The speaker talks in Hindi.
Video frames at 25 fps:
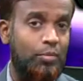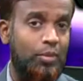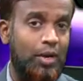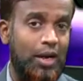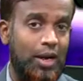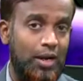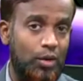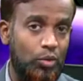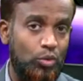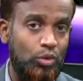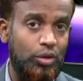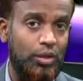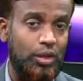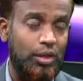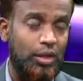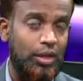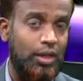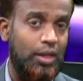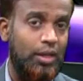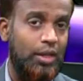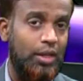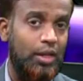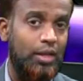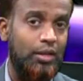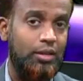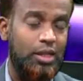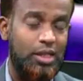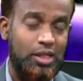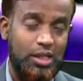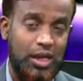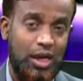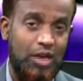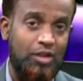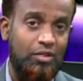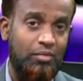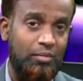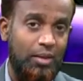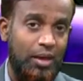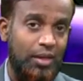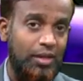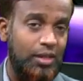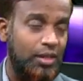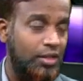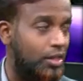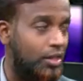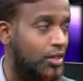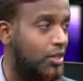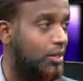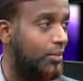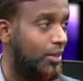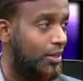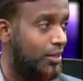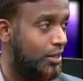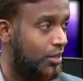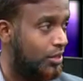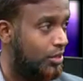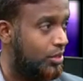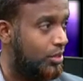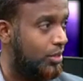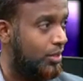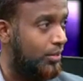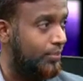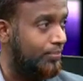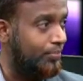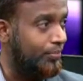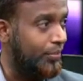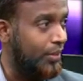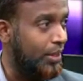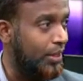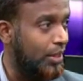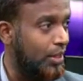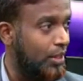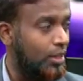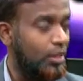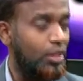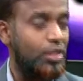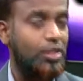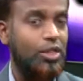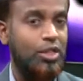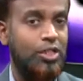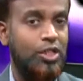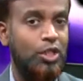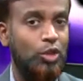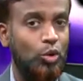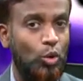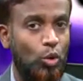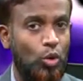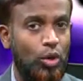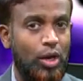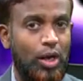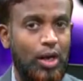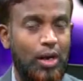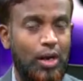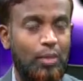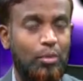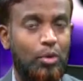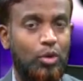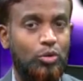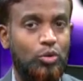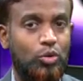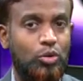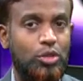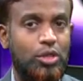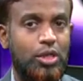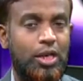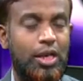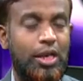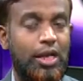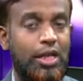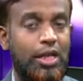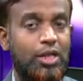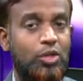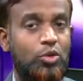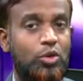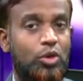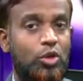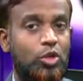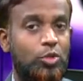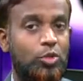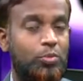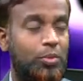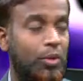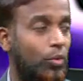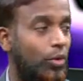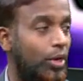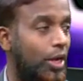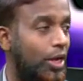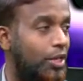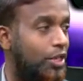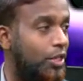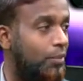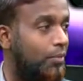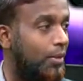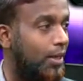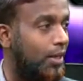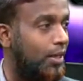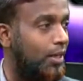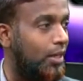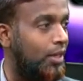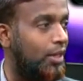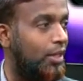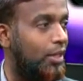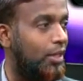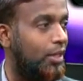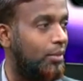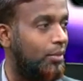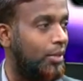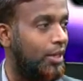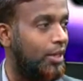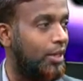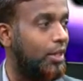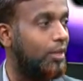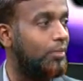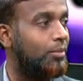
में आई डोंट थिंक दैट दिस काइंड ऑफ बैंकिंग सिस्टम एग्जिस्ट डिस्कशन तो हो रहा है बहुत कुछ लेकिन जो है उस पर कोई एक्शन प्लान नहीं है यहाँ